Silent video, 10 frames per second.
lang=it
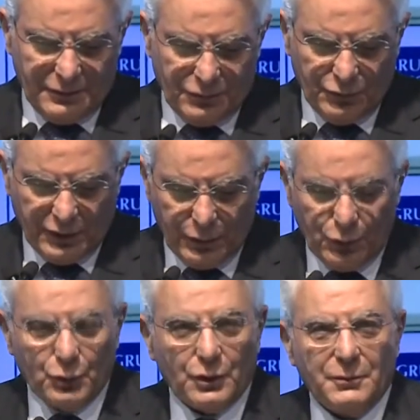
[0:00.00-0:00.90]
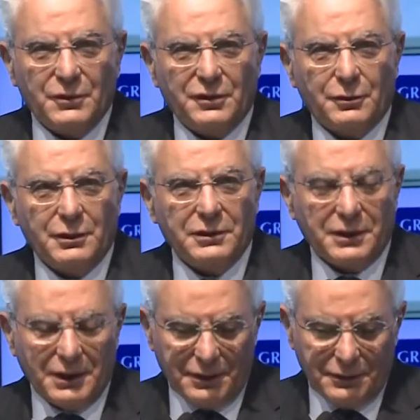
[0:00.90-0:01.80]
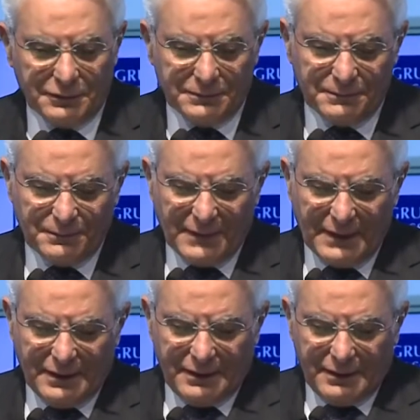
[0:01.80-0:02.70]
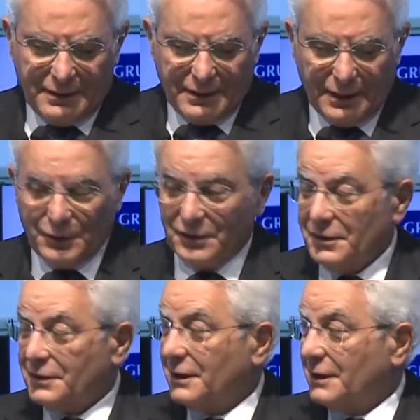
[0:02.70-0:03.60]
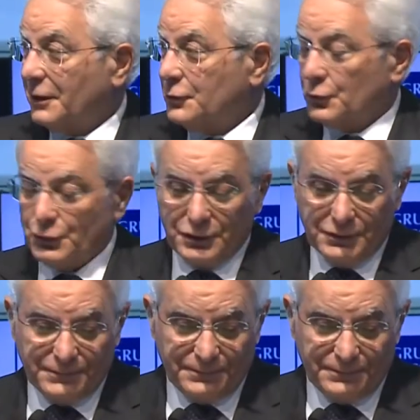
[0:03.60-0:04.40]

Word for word: un saluto al Ministro dell'Interno, al Presidente della Regione,